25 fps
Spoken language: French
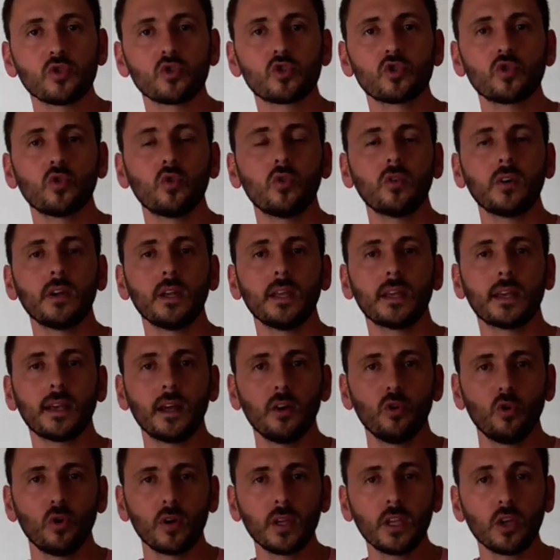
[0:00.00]
ce sont les
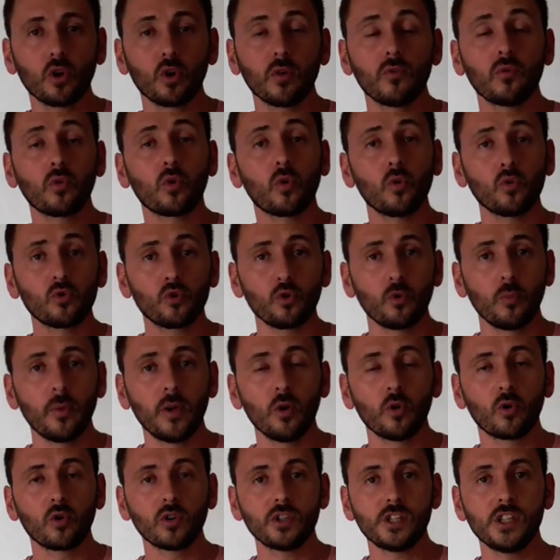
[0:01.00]
calories que vous
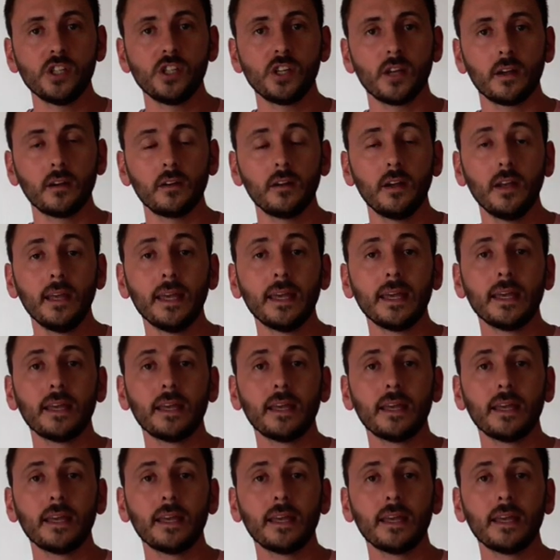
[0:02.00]
consommez au quotidien.